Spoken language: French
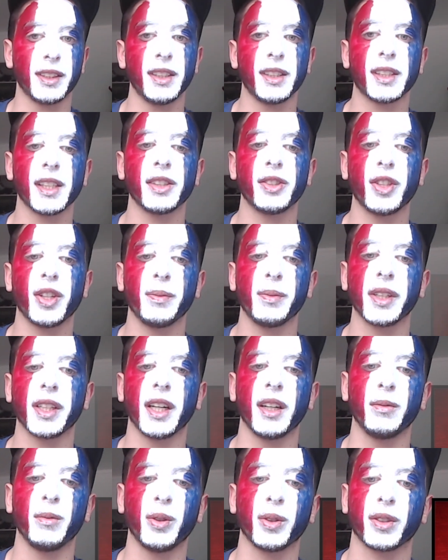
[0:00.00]
17 gemmes
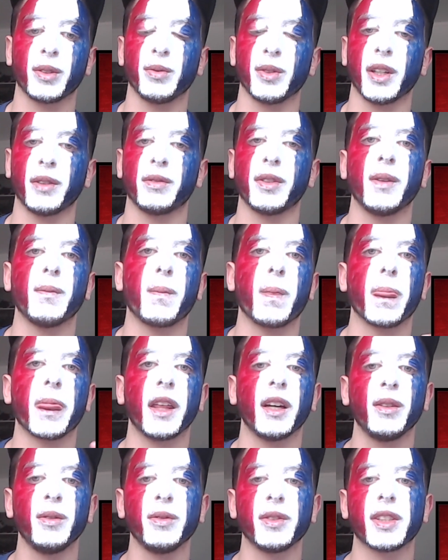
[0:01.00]
également, qui nous a fait
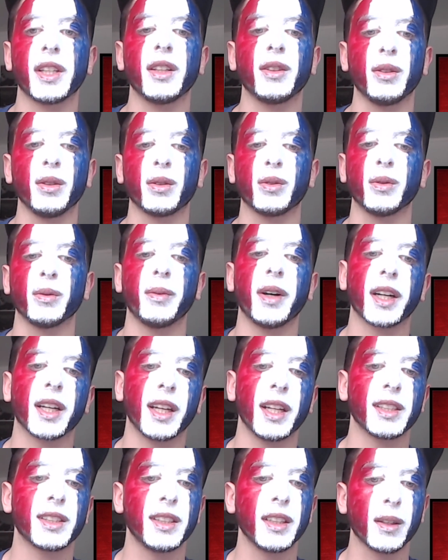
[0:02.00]
une scène de combat
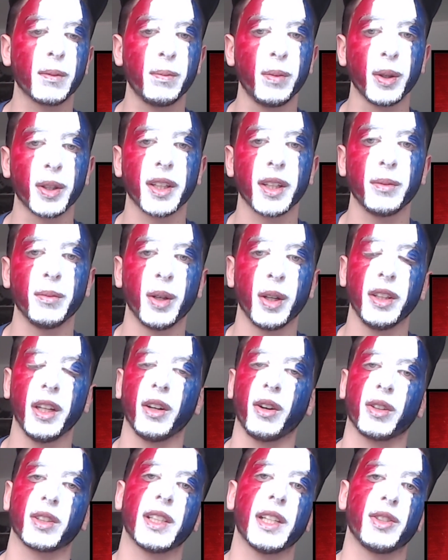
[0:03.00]
classique Pokémon.
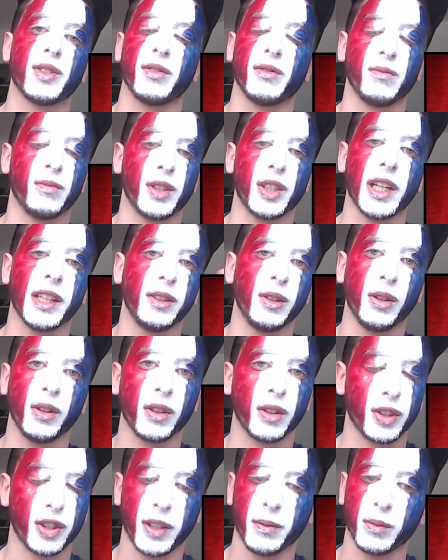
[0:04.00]
Alors ça,
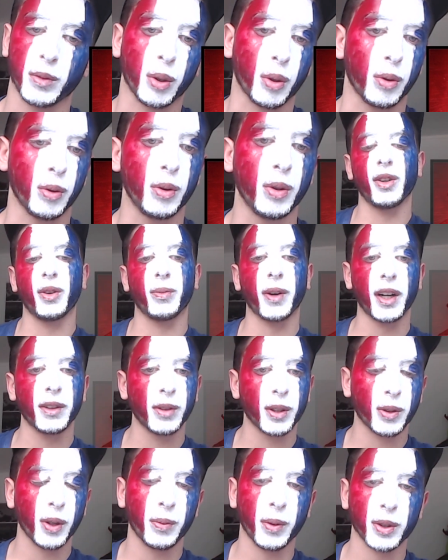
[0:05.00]
j'adore, j'aime trop.
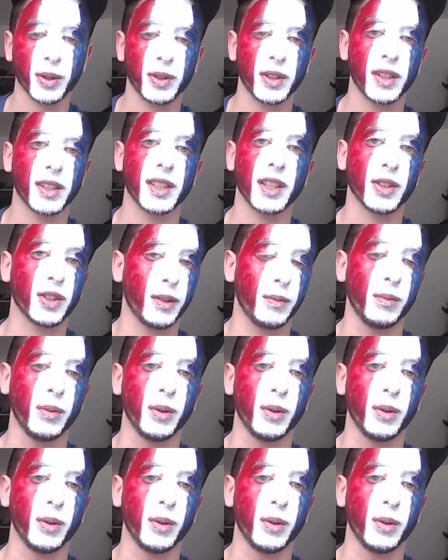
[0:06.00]
bravo à toi pour ce dessin, j'aime